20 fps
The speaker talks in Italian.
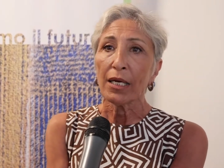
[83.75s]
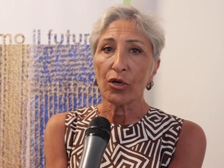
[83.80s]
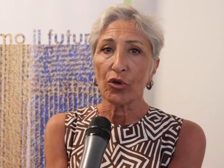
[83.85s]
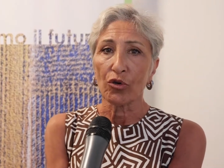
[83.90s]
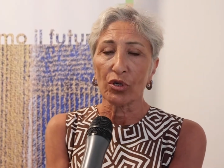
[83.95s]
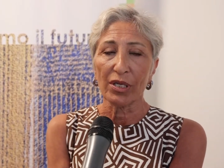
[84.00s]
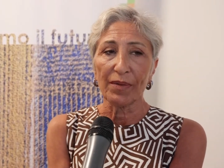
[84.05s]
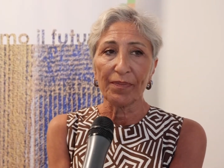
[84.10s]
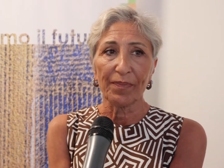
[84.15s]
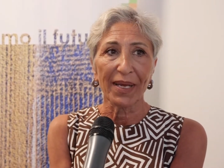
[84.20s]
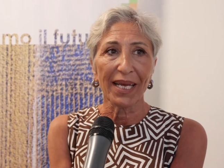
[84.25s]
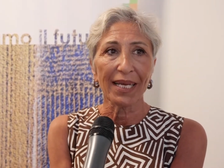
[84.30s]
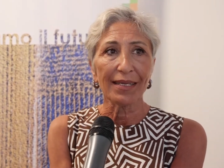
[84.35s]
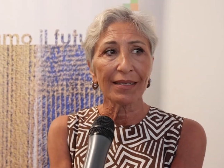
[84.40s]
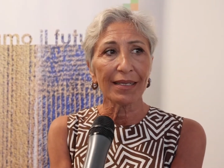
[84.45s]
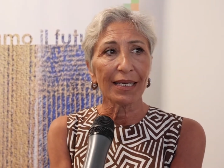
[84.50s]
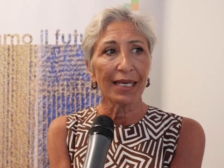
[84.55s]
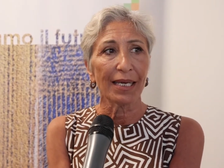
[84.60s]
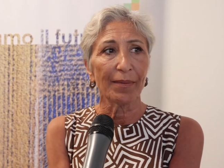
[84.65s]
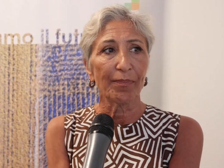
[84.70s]
con
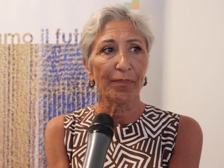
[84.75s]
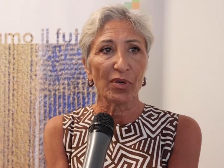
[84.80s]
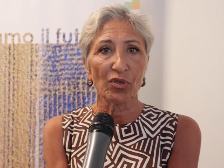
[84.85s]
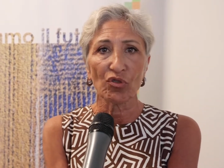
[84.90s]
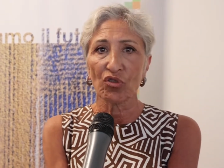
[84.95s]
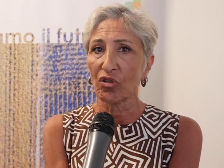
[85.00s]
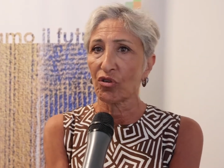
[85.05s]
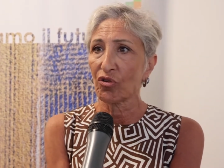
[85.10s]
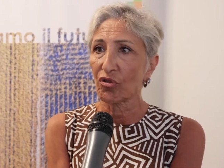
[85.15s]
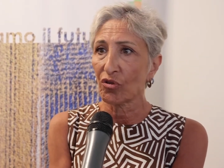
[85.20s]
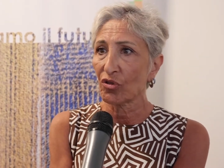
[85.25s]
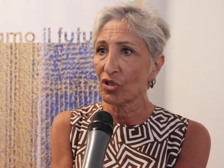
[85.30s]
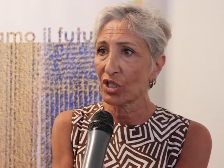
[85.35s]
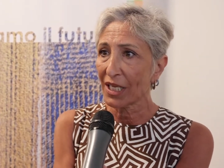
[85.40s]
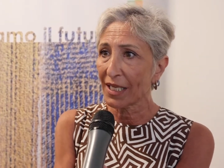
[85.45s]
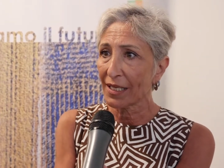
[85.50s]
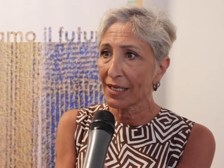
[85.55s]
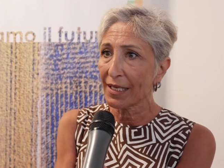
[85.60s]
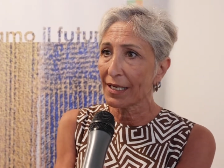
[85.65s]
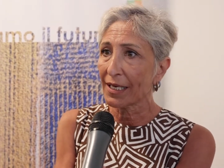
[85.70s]
impianti che possono
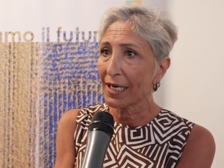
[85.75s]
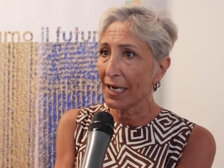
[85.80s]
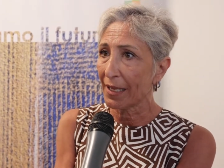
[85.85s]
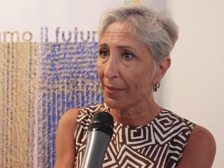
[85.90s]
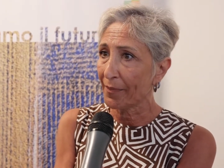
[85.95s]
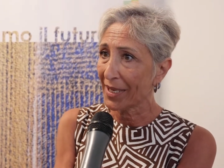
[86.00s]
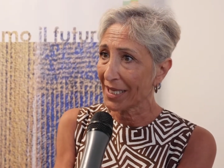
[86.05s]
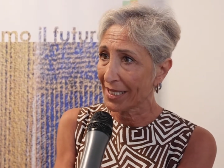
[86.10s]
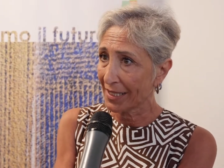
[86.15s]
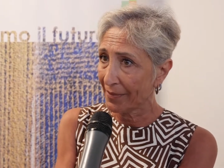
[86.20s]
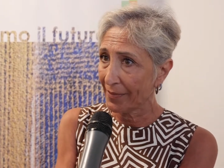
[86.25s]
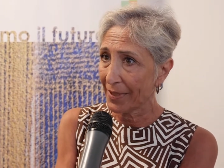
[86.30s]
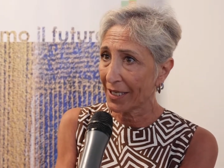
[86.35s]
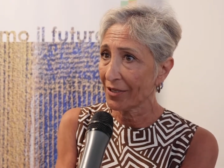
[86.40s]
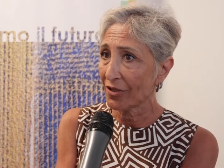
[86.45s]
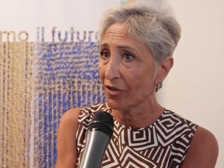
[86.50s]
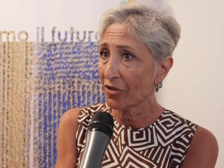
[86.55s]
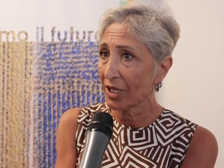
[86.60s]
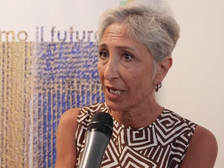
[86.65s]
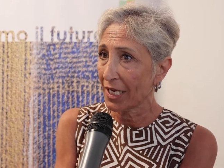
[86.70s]
consentire
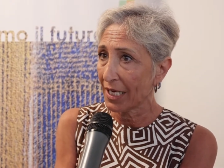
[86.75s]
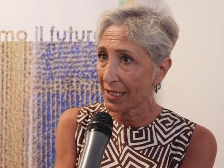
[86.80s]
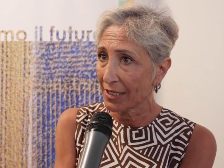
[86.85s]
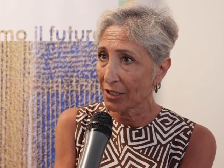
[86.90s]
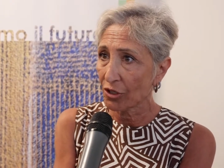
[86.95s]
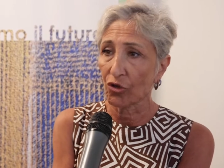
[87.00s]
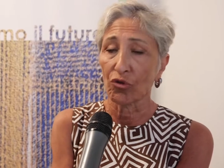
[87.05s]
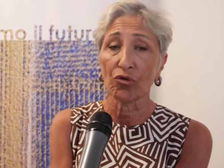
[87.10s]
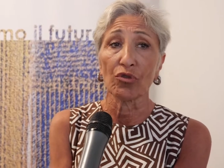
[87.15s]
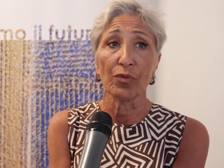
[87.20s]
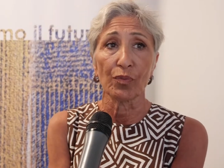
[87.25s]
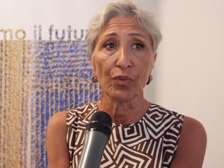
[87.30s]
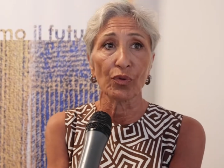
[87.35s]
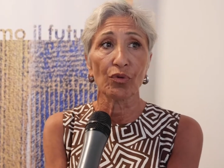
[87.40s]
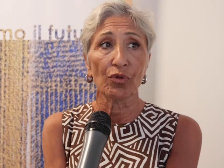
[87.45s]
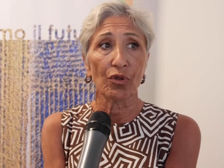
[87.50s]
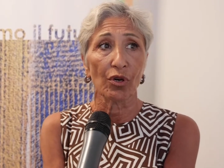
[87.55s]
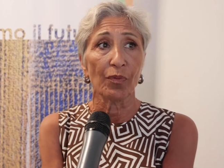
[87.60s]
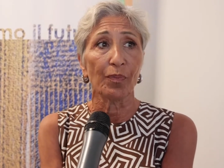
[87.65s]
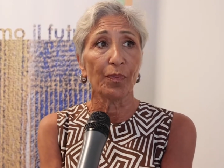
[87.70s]
l'abbattimento dell'azoto.
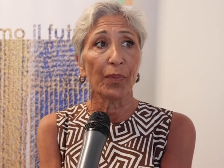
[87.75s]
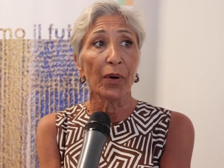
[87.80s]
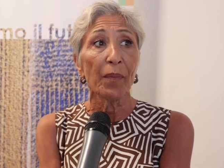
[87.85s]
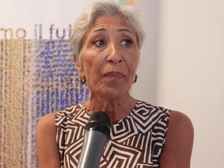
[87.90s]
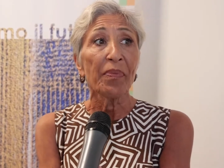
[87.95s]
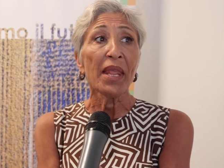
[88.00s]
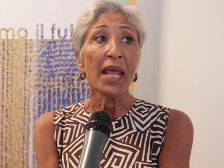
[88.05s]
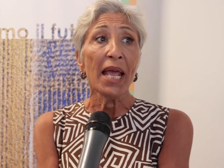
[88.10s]
Purtroppo